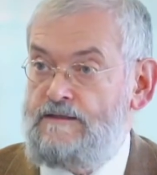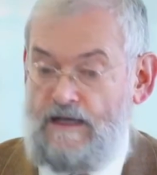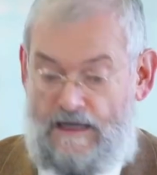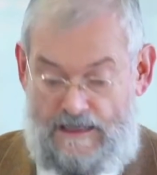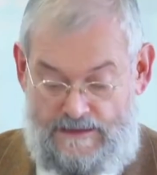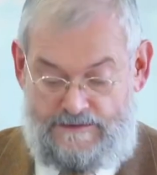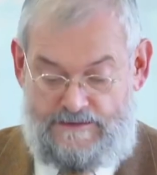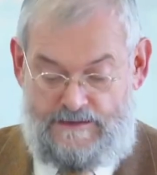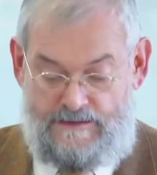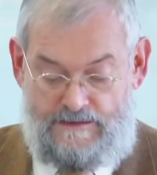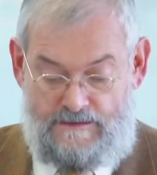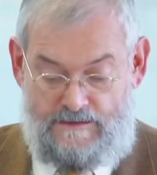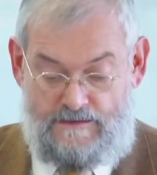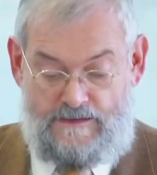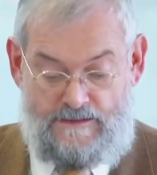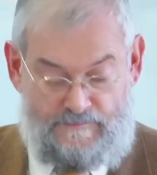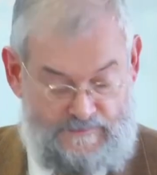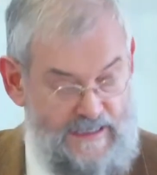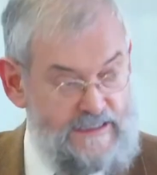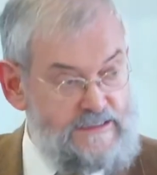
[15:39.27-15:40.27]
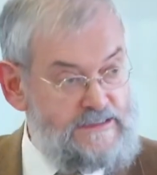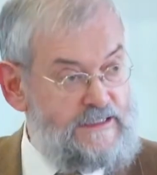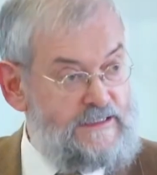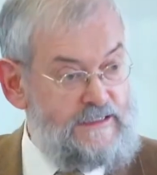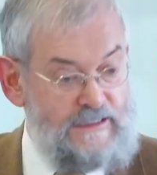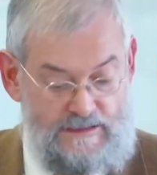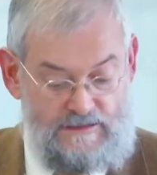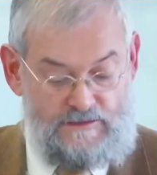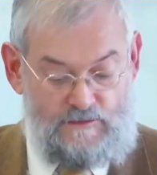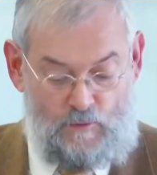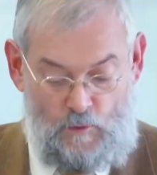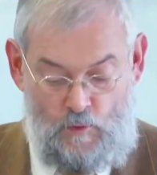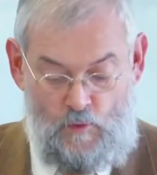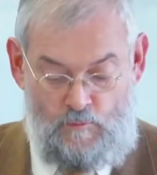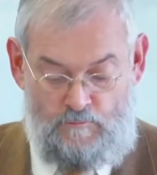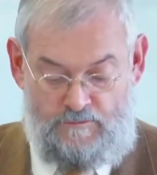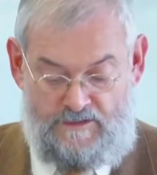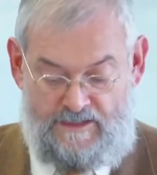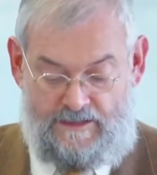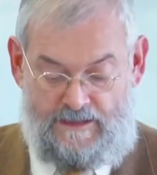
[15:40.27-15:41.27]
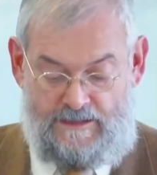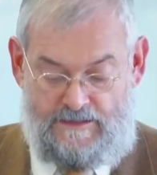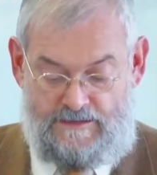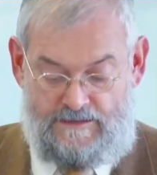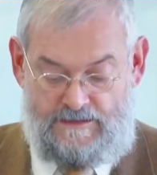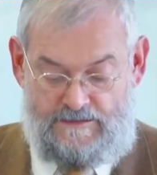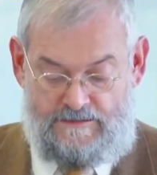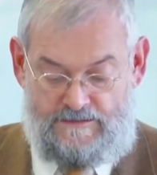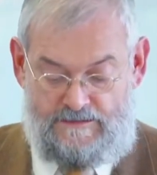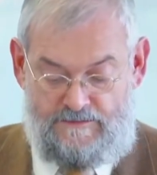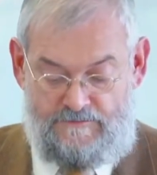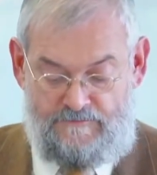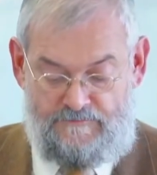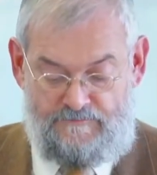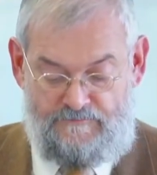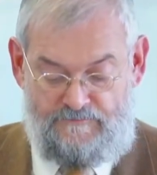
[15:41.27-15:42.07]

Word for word: an die Gemeinde in Rom gerichtet,